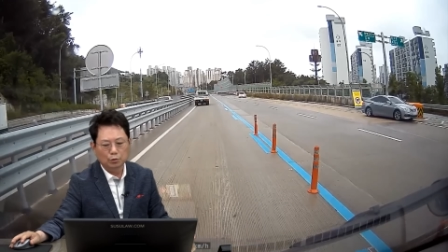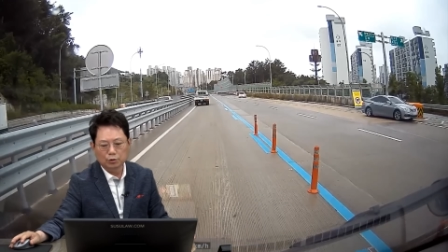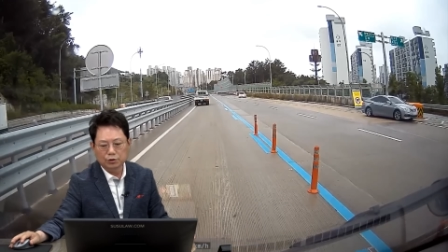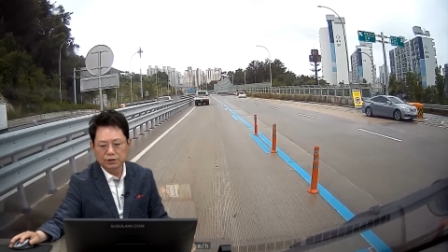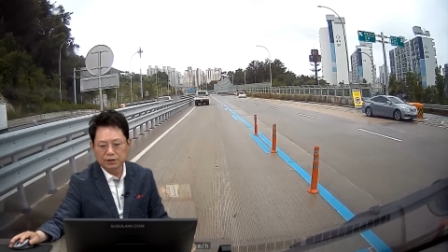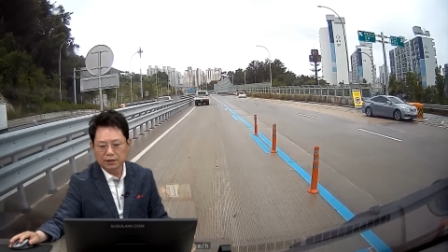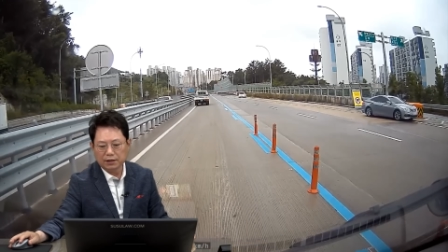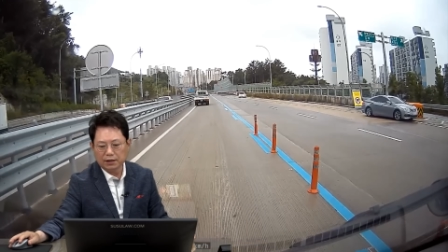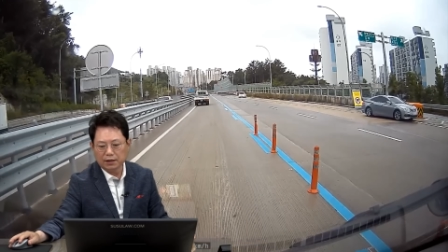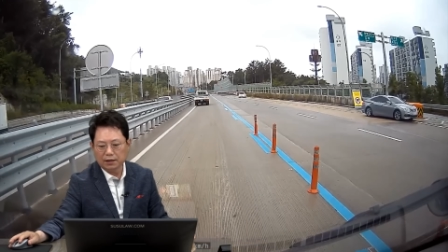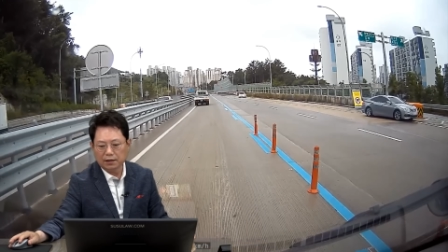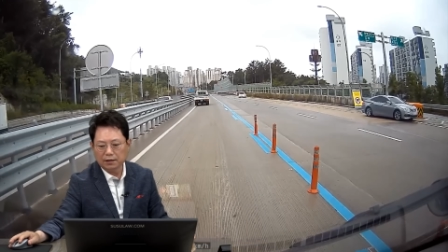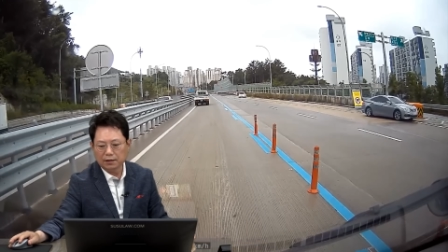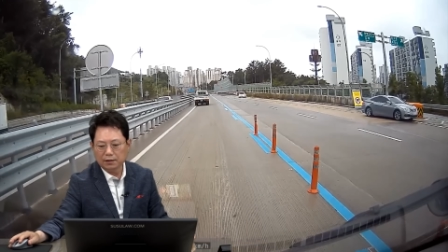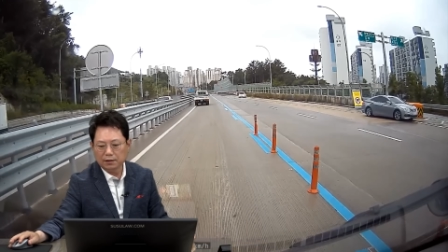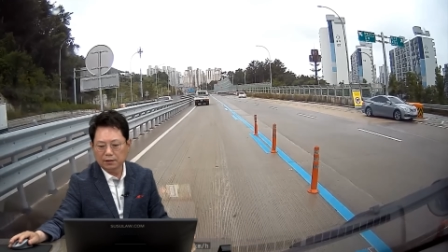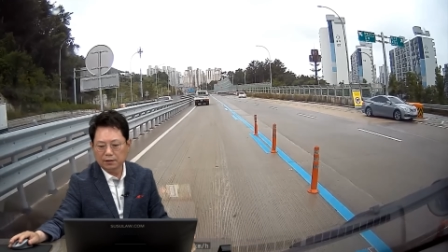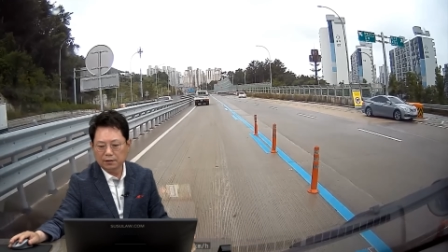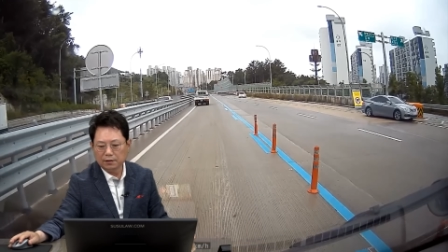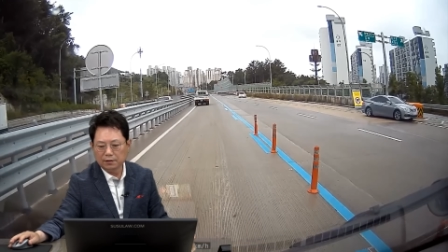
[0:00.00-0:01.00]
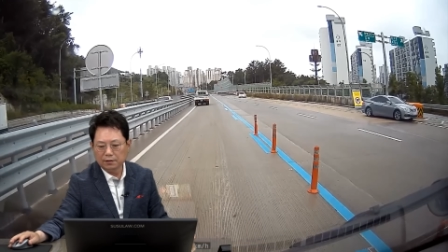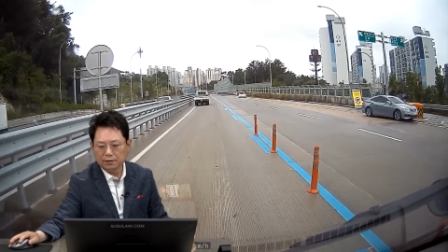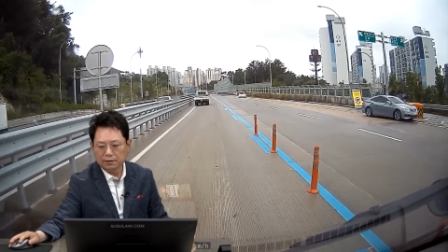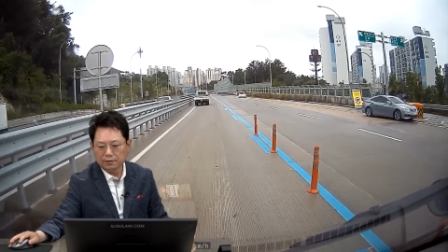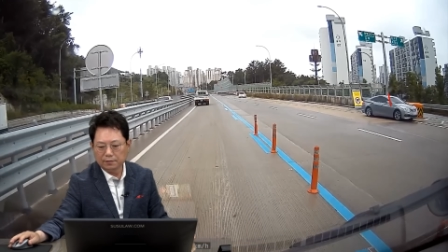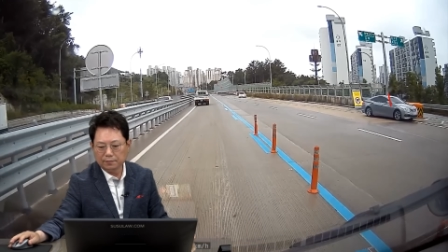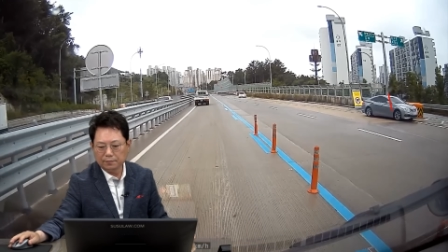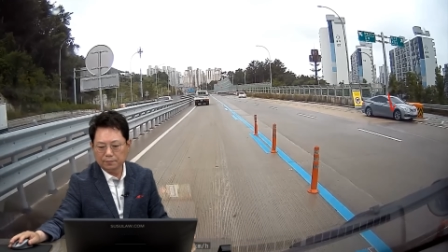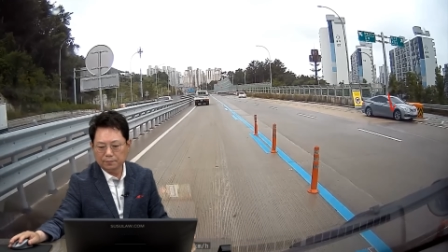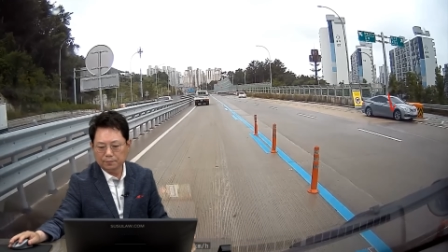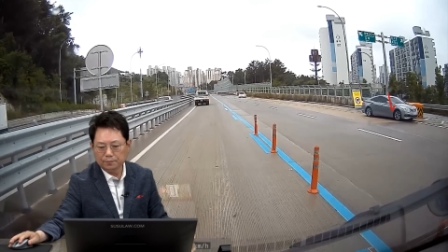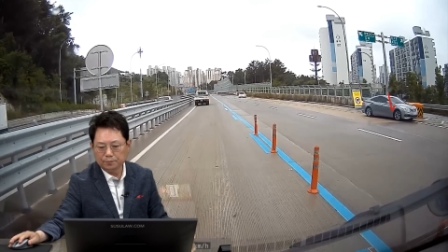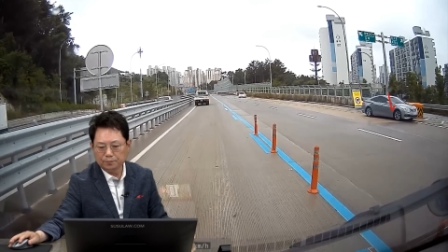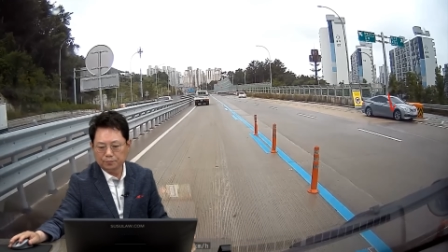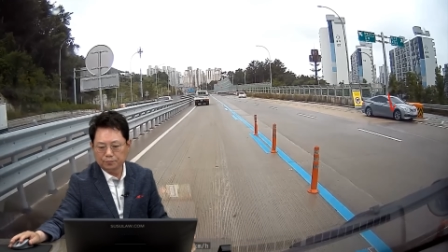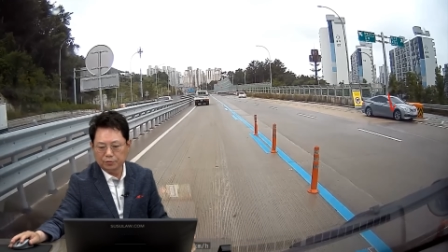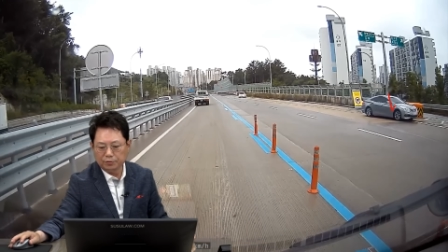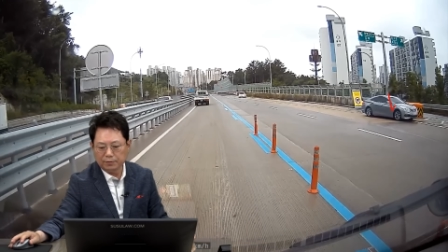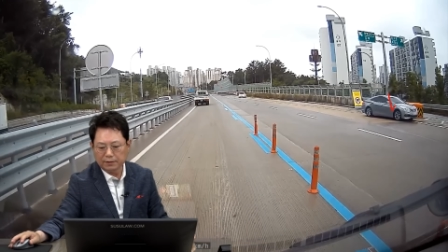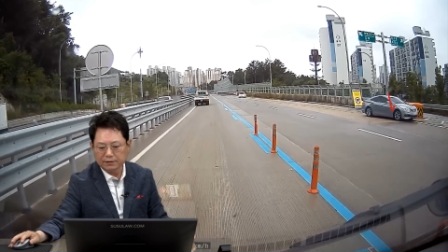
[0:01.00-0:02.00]
요 차랑
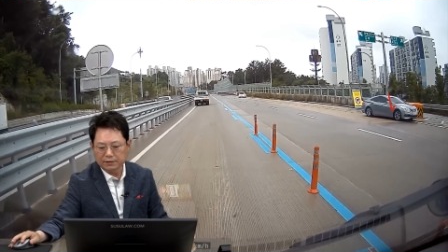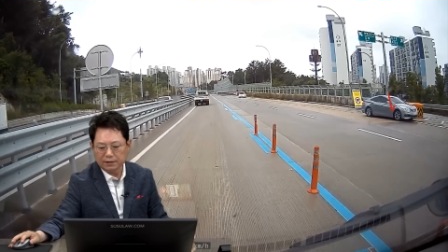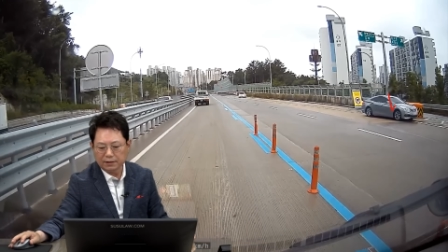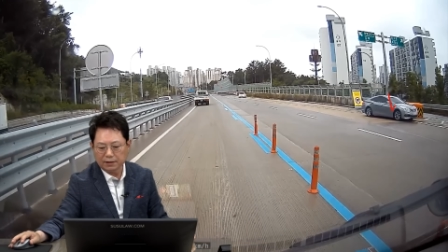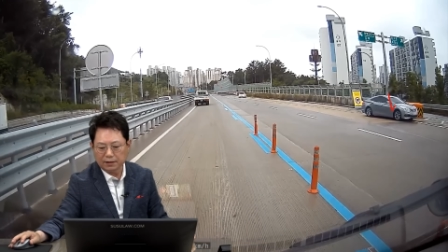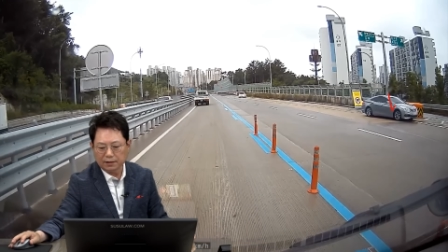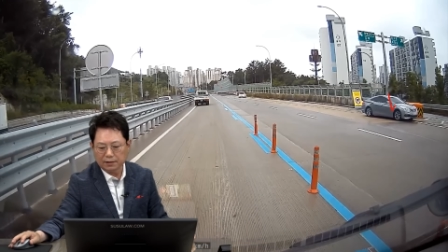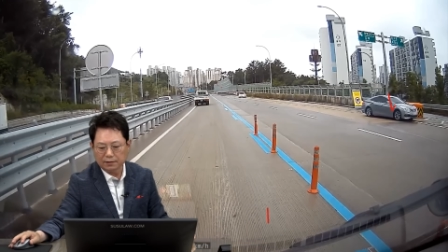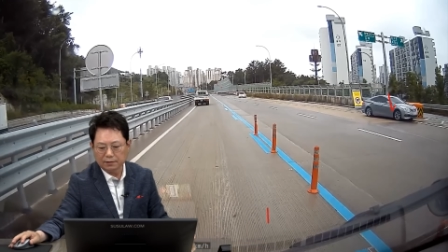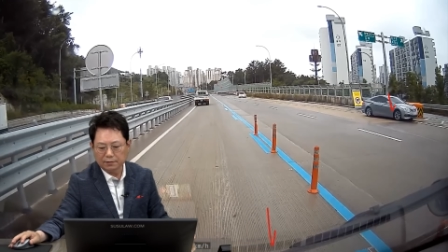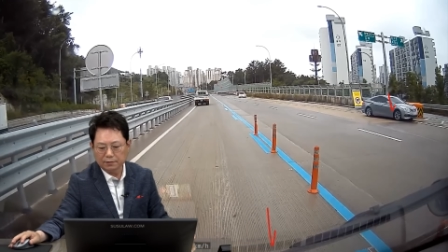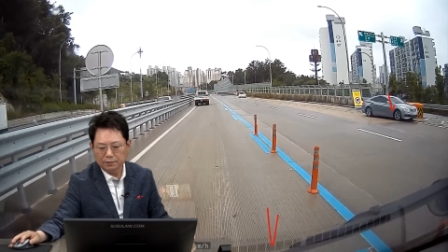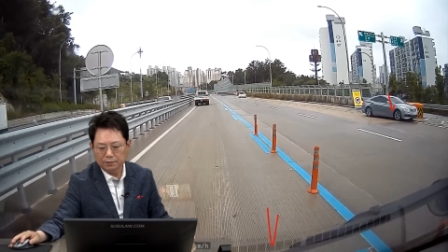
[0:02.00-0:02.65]
불박 차랑